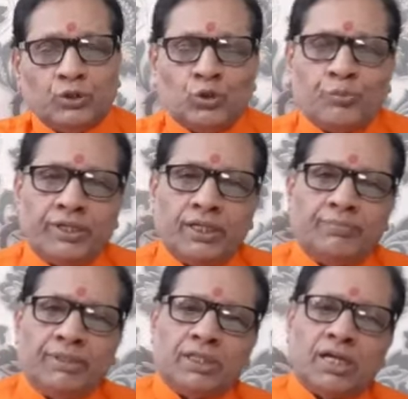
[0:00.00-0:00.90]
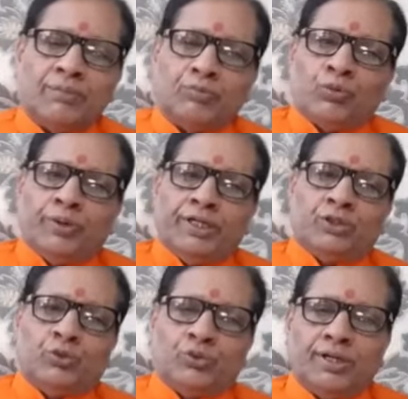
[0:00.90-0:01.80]
तो फिर यह मंत्र आपको
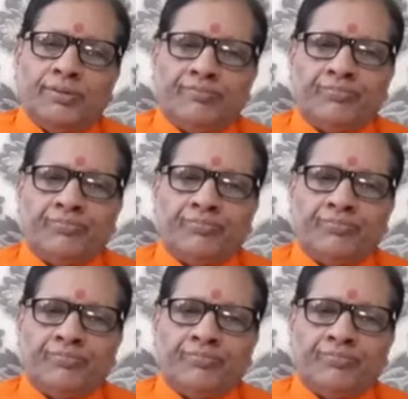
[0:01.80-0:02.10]
फलित होगा